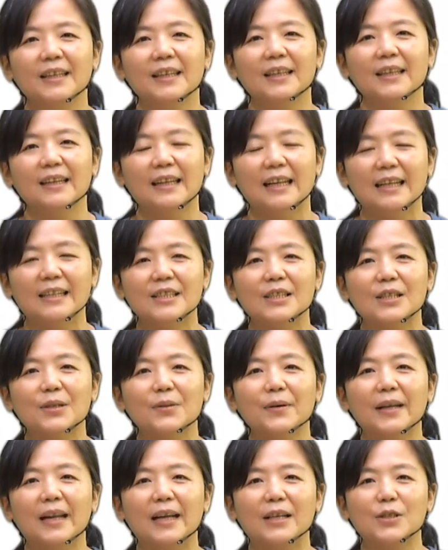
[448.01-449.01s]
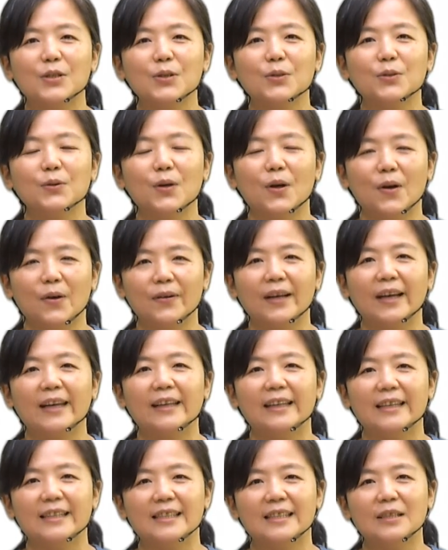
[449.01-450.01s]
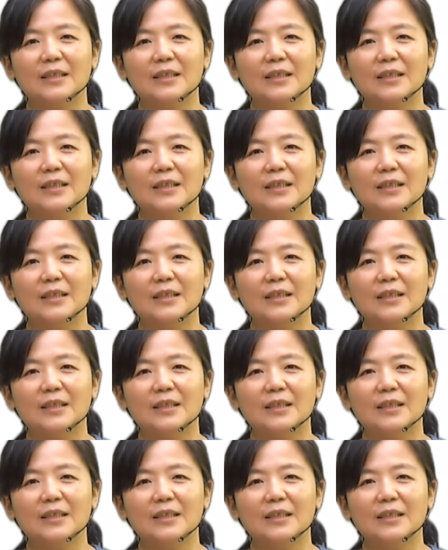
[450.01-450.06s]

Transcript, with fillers: 兰泽会来庆祝红献的西